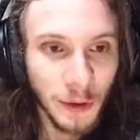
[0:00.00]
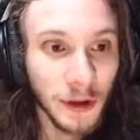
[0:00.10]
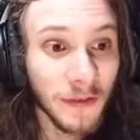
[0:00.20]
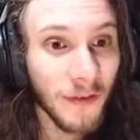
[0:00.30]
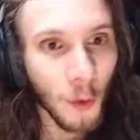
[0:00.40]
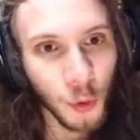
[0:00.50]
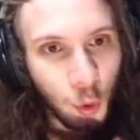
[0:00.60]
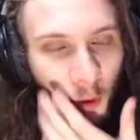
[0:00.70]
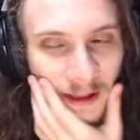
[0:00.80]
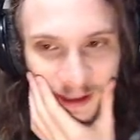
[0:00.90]
E o que
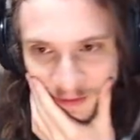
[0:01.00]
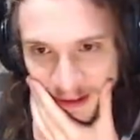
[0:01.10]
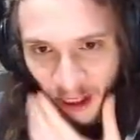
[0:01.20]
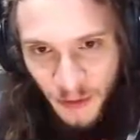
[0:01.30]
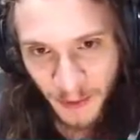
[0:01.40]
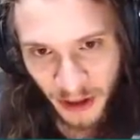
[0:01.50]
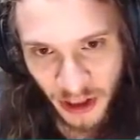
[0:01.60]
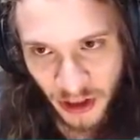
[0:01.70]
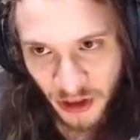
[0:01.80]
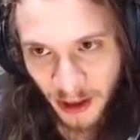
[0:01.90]
faltou aqui, na verdade, pra
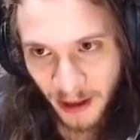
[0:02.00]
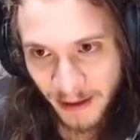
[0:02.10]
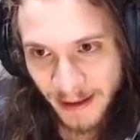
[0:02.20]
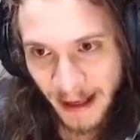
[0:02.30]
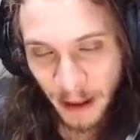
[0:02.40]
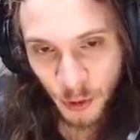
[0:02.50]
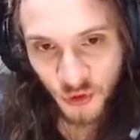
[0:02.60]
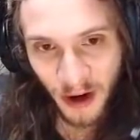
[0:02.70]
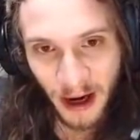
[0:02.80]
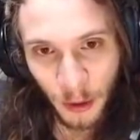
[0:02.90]
gente, guys, eram os
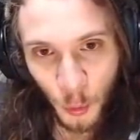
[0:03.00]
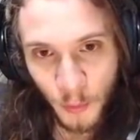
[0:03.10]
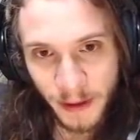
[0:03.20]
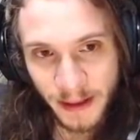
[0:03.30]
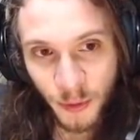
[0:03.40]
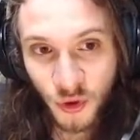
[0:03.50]
vagalumes e uns